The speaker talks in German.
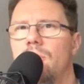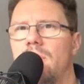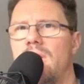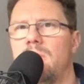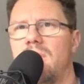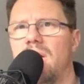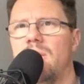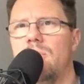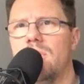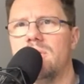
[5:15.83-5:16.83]
Vorgänge im
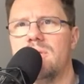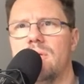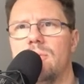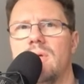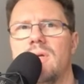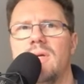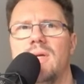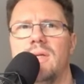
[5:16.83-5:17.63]
Geiger-Müller-Zählrohr.